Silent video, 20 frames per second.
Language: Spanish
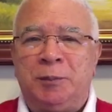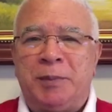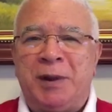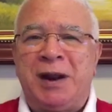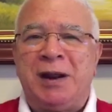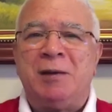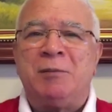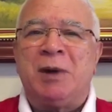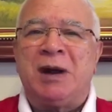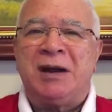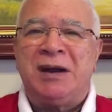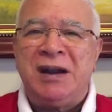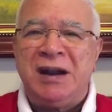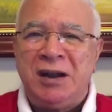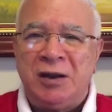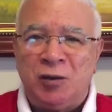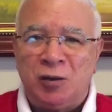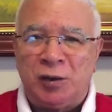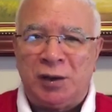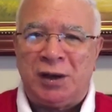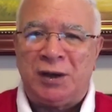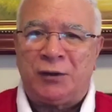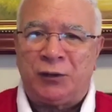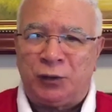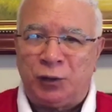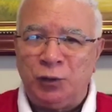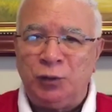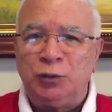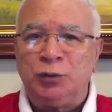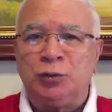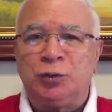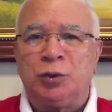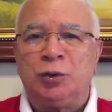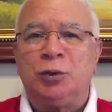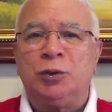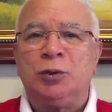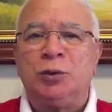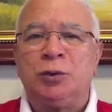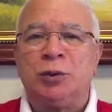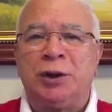para el manejo del
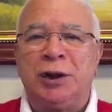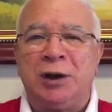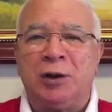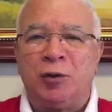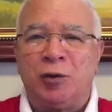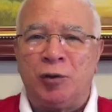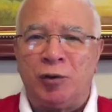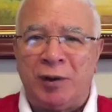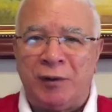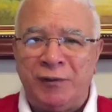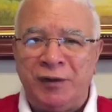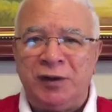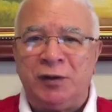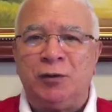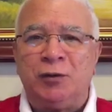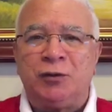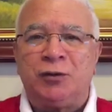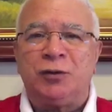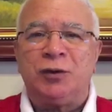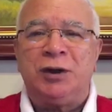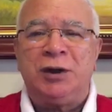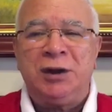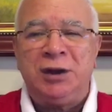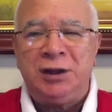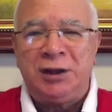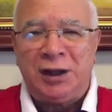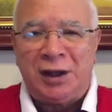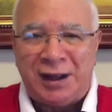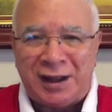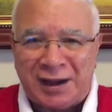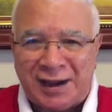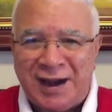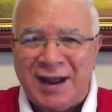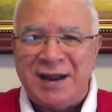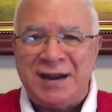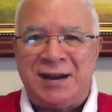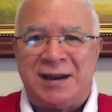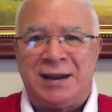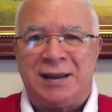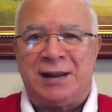asunto del coronavirus y del
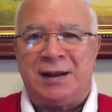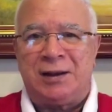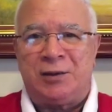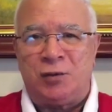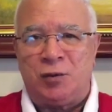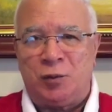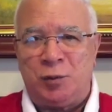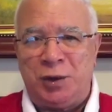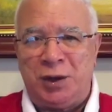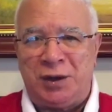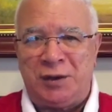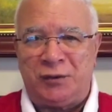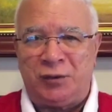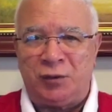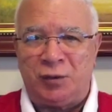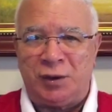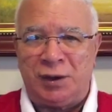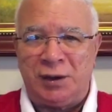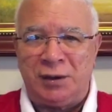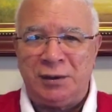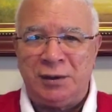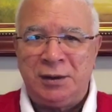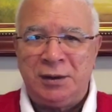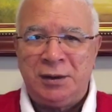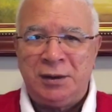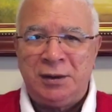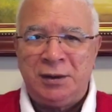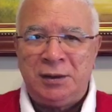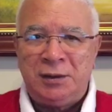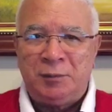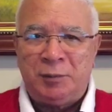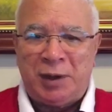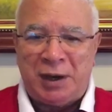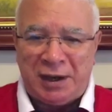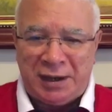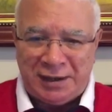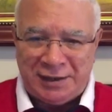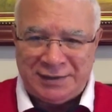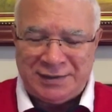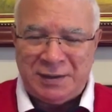arranque de la economía nacional.
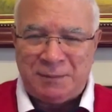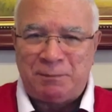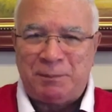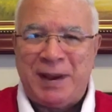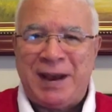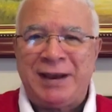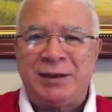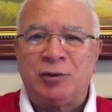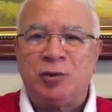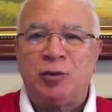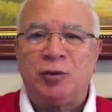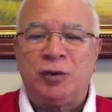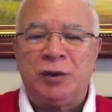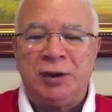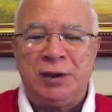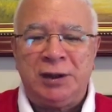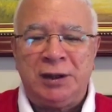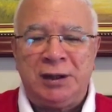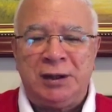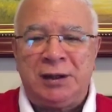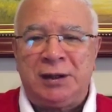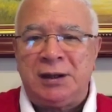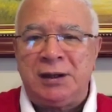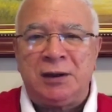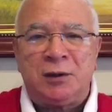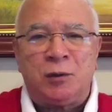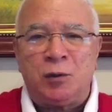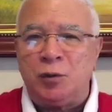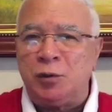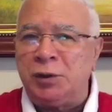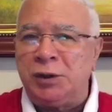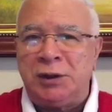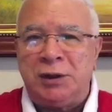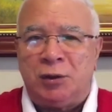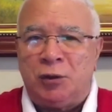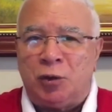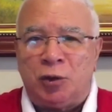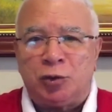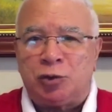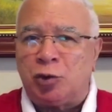Para que ese pacto se ve, que incluye
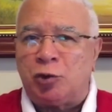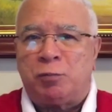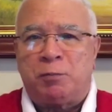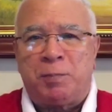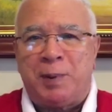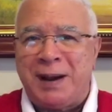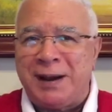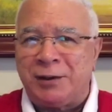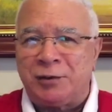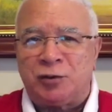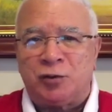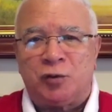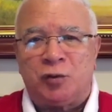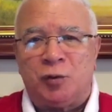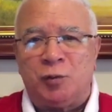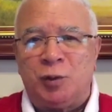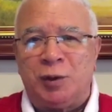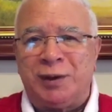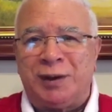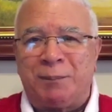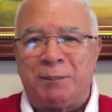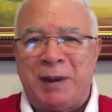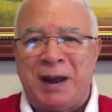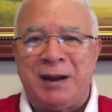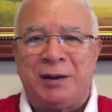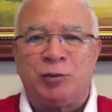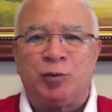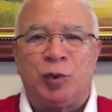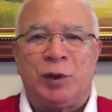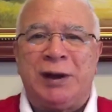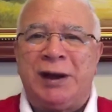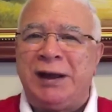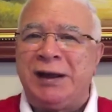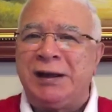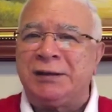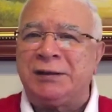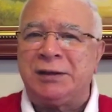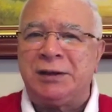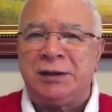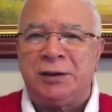otros pactos como el pacto
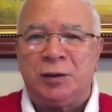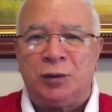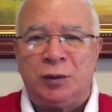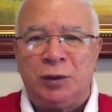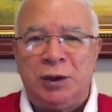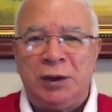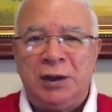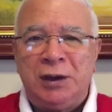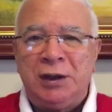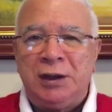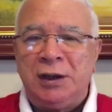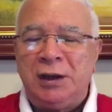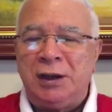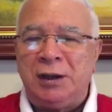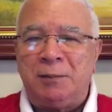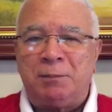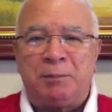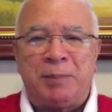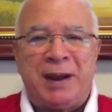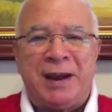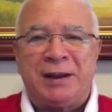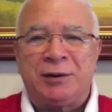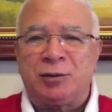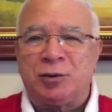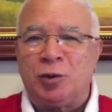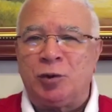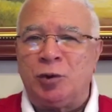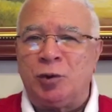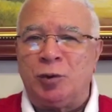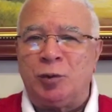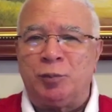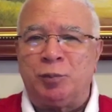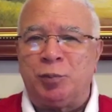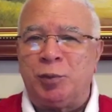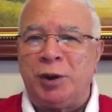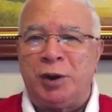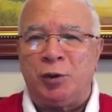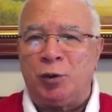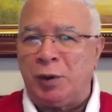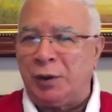eléctrico, el pacto
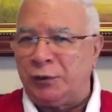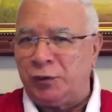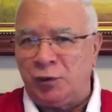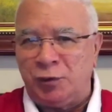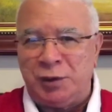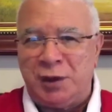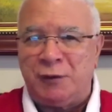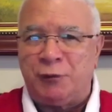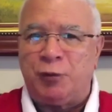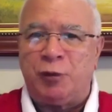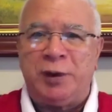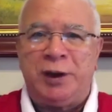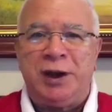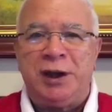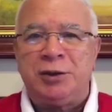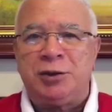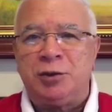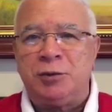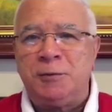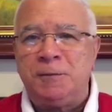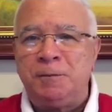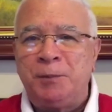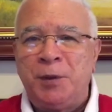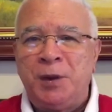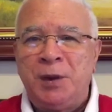por la educación ya fue hecho,